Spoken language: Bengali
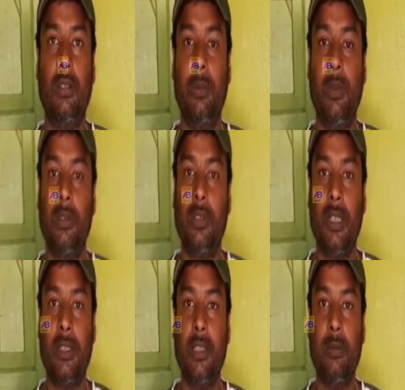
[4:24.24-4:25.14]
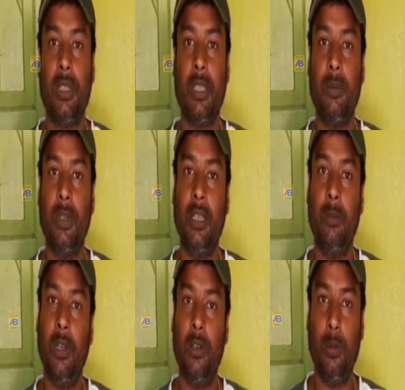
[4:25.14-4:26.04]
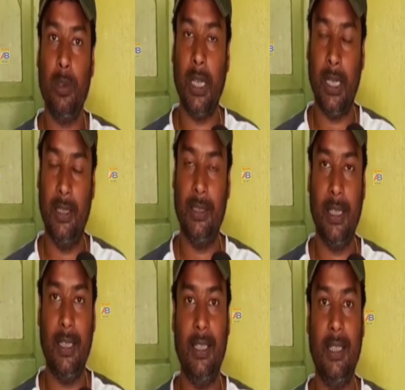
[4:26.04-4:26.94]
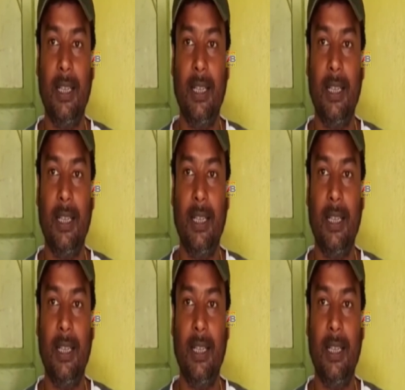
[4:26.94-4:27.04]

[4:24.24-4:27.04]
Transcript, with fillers: সেবাহতী নার্সিংহোমের সামনে গিয়ে বিক্ষোভ দেখায় সেখানে